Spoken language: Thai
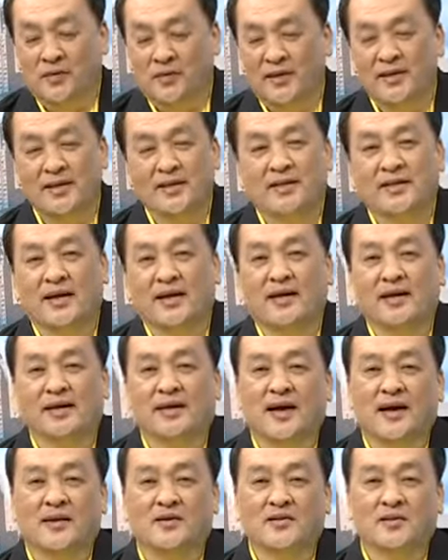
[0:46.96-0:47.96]
วันนี้ทางรา
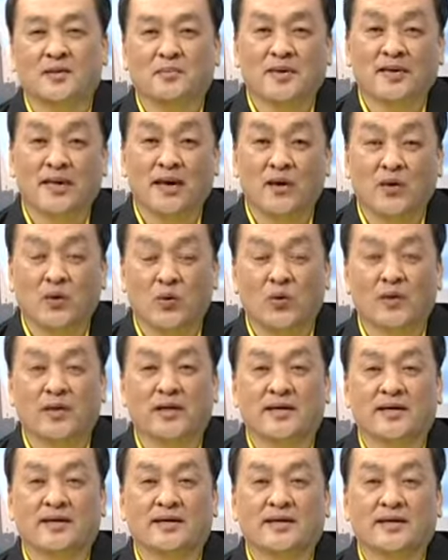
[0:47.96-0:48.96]
ยการก็จะมานั่งคุย
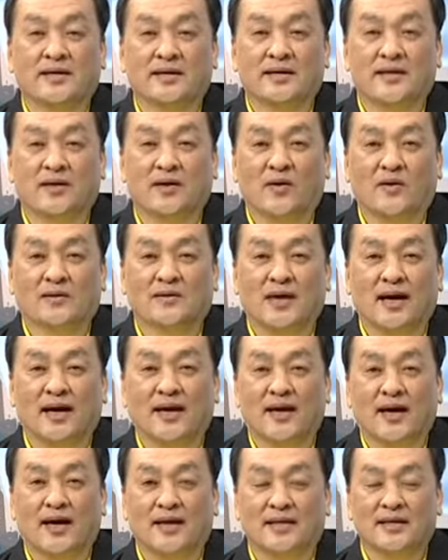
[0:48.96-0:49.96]
ในเรื่องของสา
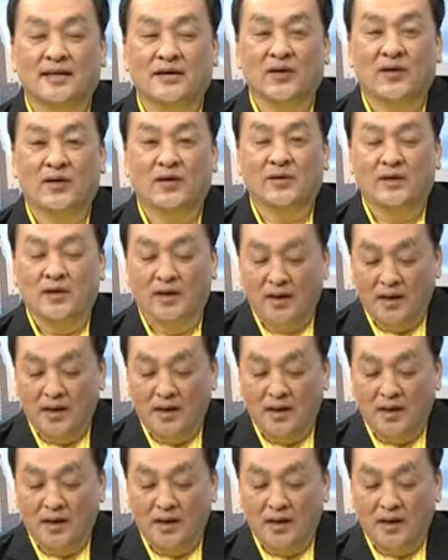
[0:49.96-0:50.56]
ระเรื่องของ